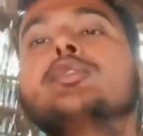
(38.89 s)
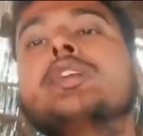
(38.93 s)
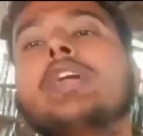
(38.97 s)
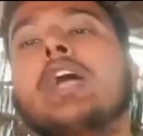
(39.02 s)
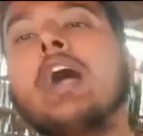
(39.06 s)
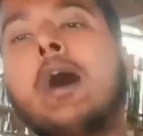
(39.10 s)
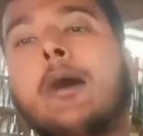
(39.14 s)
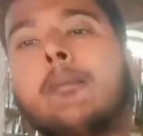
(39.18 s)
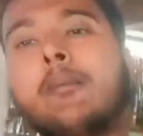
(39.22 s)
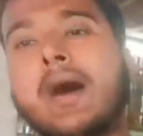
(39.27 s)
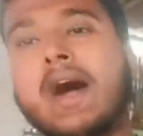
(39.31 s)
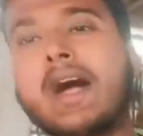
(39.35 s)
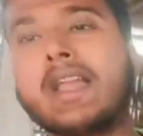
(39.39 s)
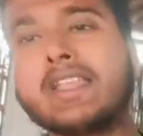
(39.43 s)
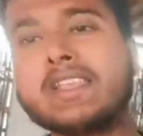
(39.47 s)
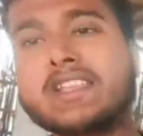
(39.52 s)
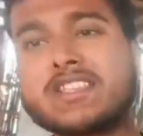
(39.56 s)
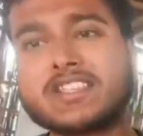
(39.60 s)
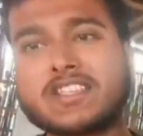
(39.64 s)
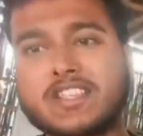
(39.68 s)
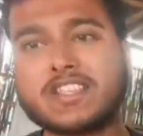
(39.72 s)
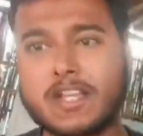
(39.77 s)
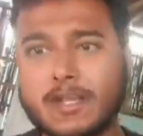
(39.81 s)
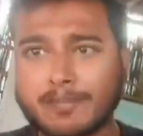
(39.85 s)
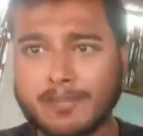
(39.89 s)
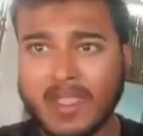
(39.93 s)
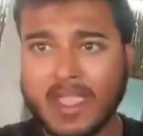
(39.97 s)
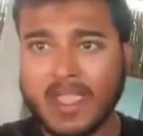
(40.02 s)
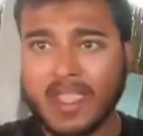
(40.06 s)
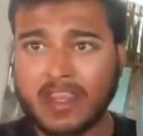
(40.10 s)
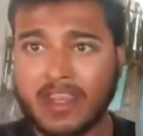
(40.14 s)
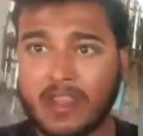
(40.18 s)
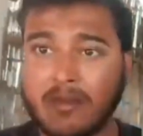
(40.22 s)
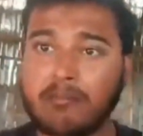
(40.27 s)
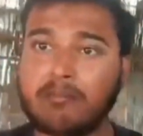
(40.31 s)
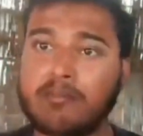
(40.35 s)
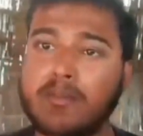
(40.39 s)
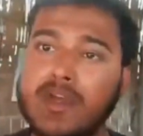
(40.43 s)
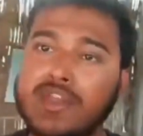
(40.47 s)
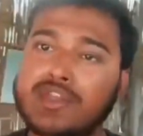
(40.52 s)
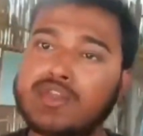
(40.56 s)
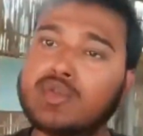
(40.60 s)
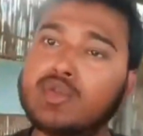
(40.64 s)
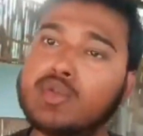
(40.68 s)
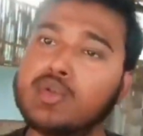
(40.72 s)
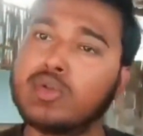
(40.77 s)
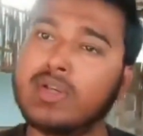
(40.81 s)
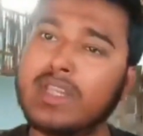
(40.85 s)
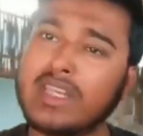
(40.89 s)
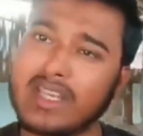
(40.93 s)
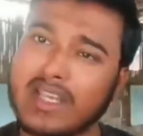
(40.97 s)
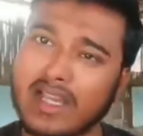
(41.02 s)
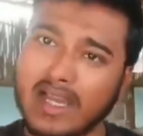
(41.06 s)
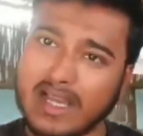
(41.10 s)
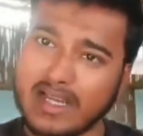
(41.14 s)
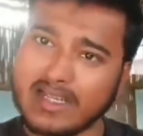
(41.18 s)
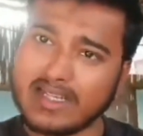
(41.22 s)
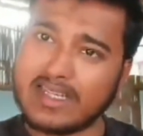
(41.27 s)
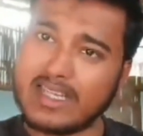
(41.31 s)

क्योंकि हमारे सर पे है ना मजदूरी